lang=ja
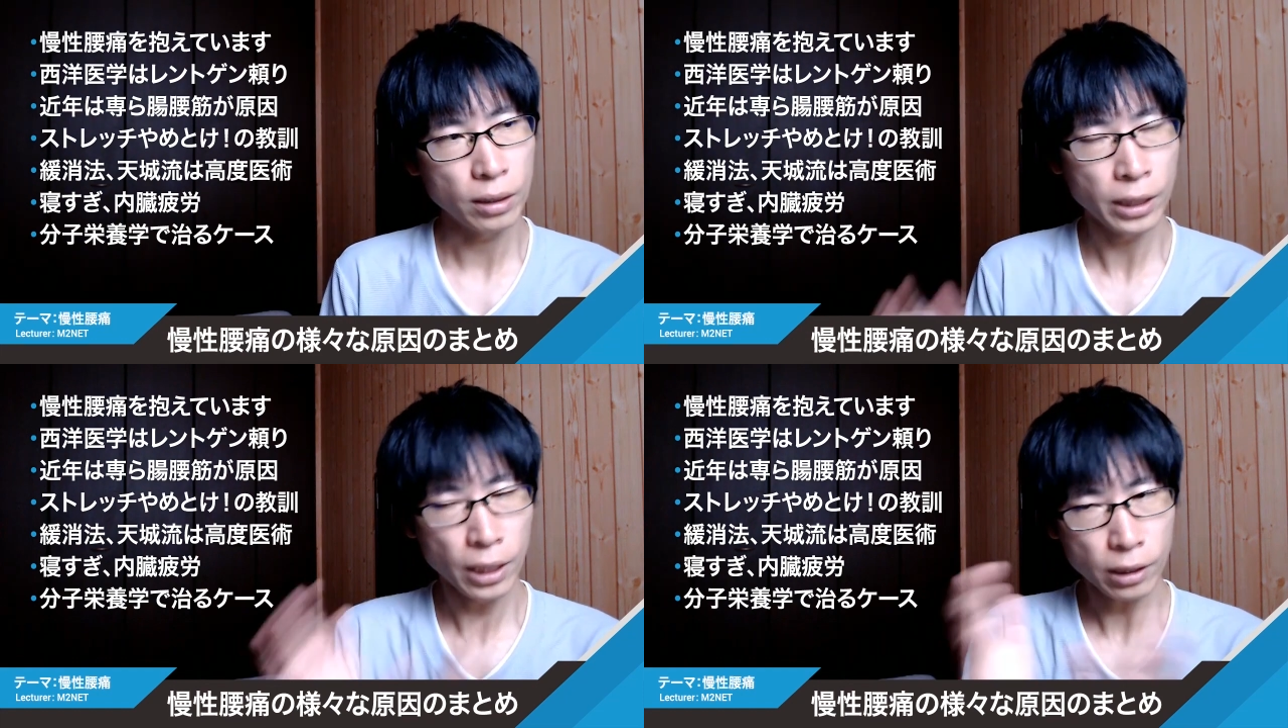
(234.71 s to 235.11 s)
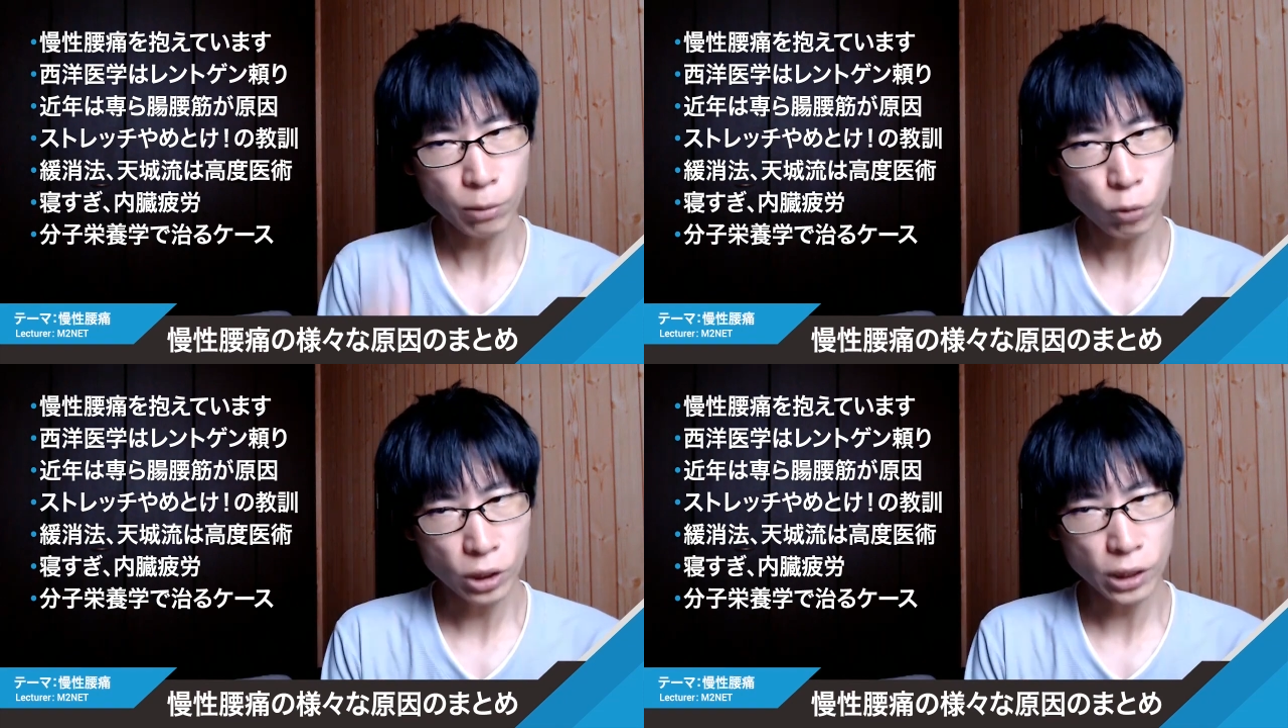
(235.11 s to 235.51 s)
痛気
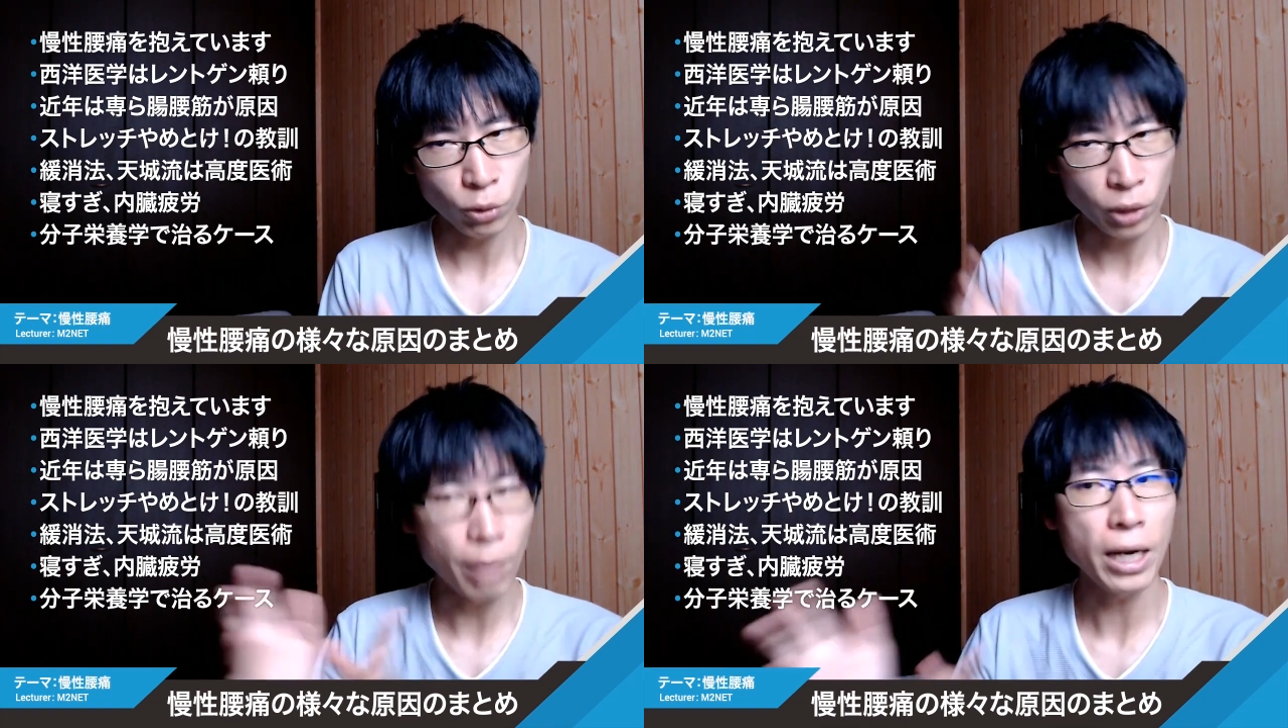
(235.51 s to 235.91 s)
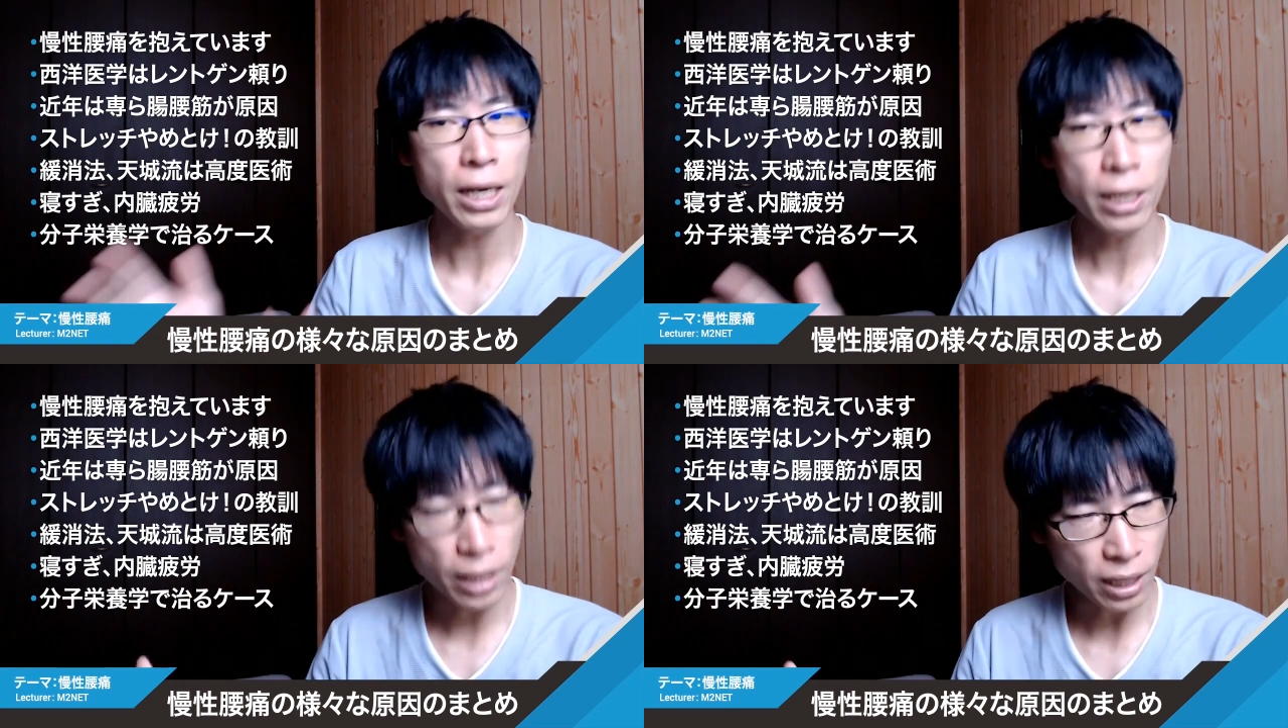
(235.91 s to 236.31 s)
持ちの手
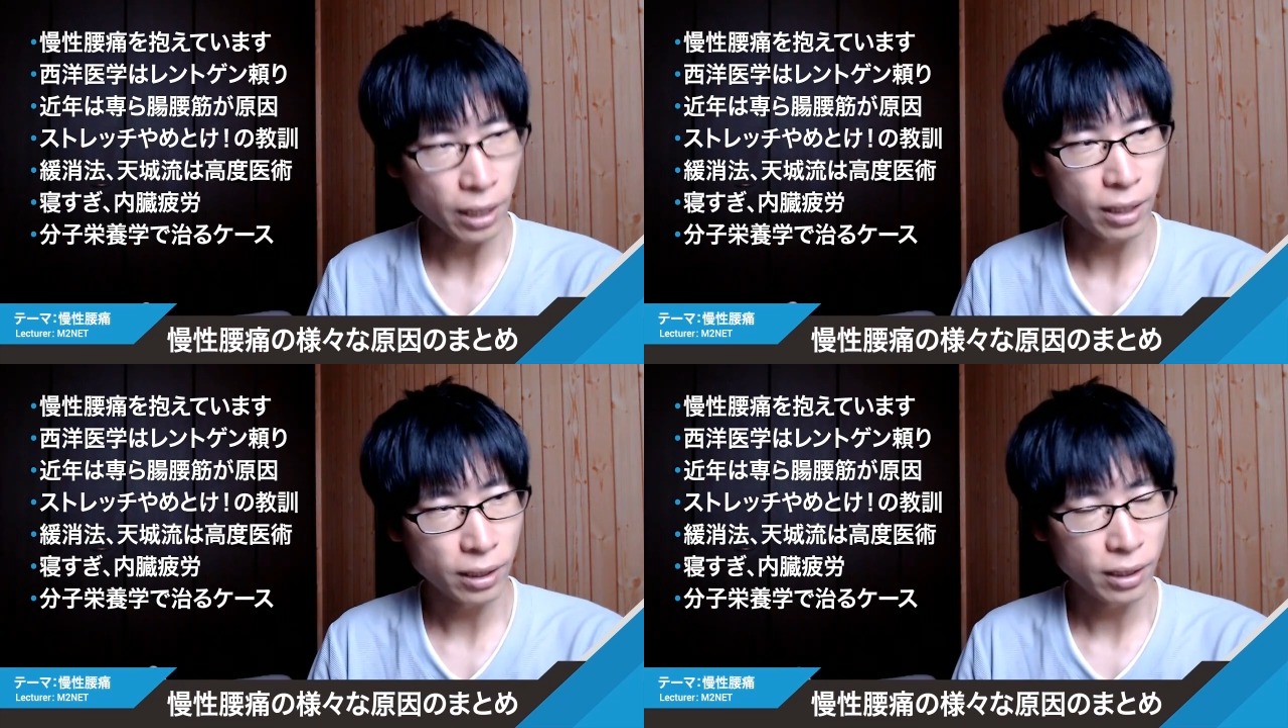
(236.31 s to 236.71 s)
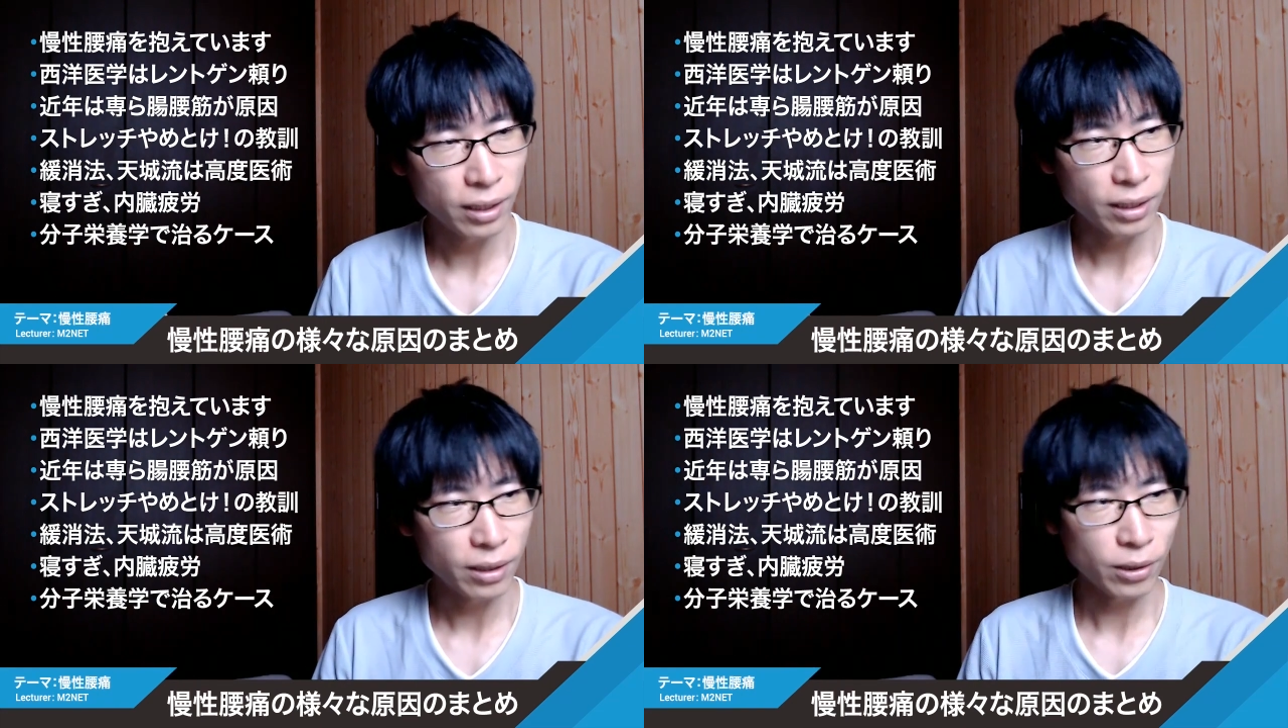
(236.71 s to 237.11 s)
前で、
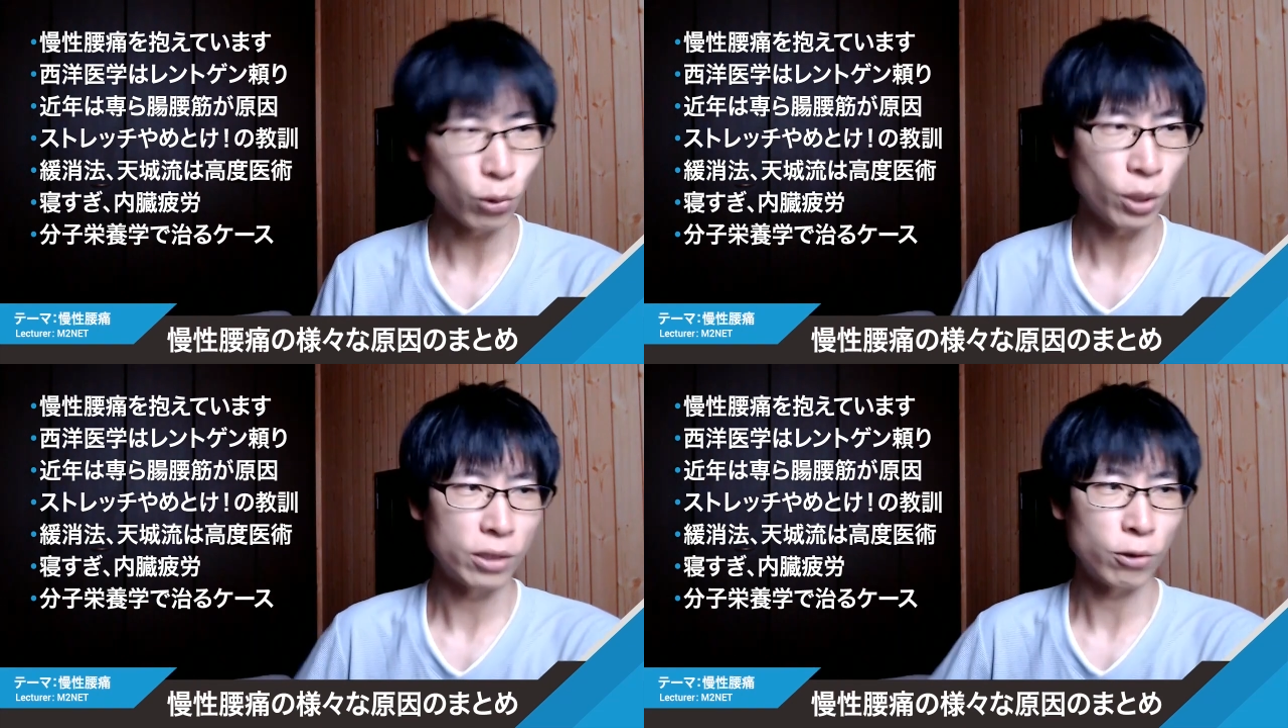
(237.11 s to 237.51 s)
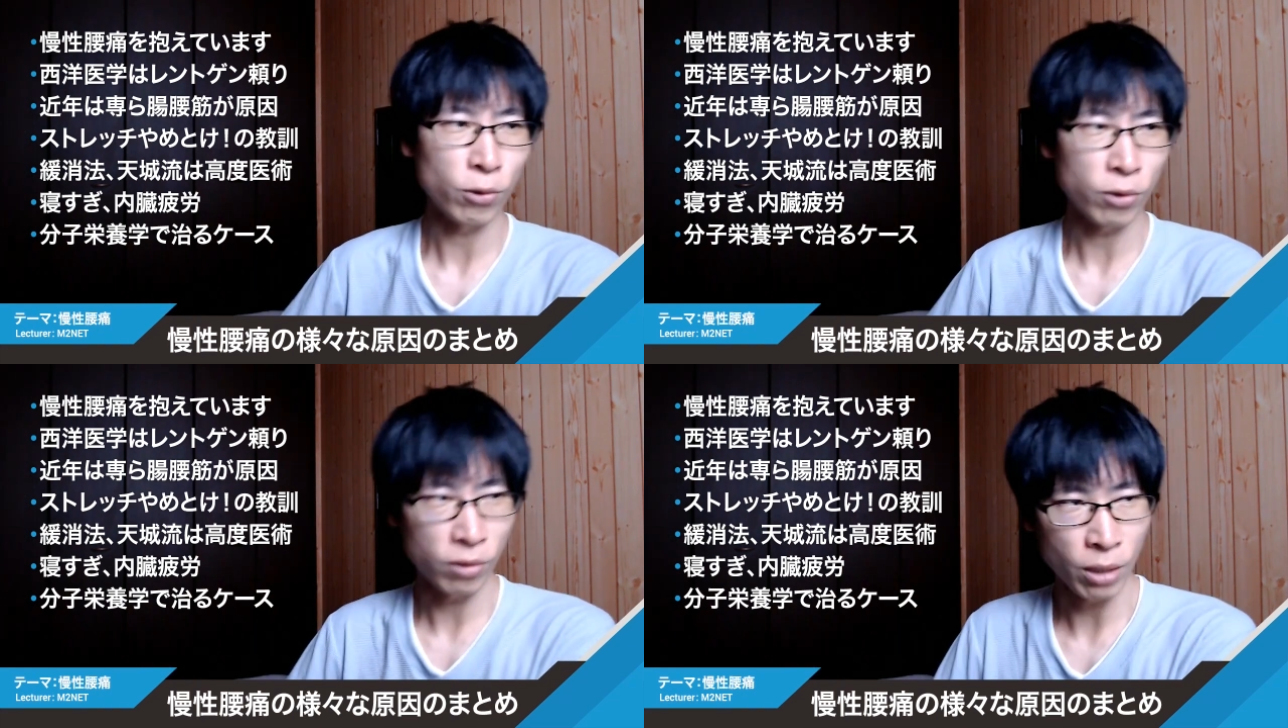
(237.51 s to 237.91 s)
ストレッチを
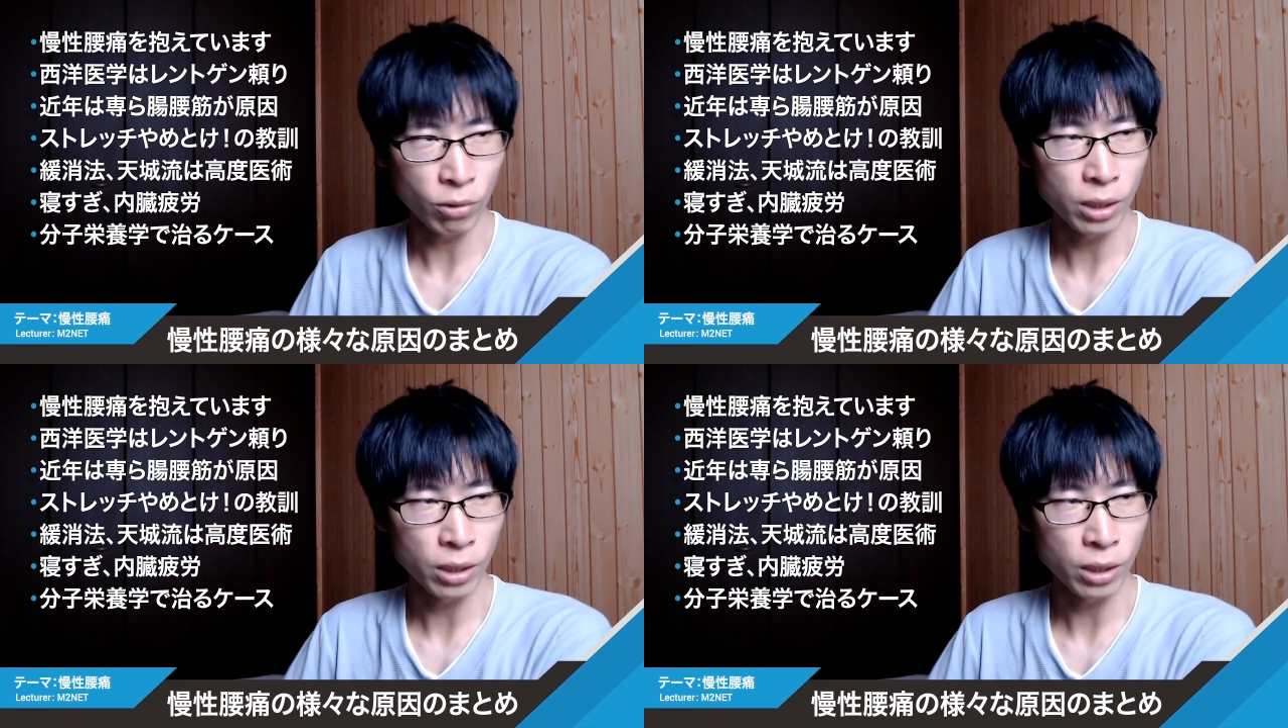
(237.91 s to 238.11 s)
続ける。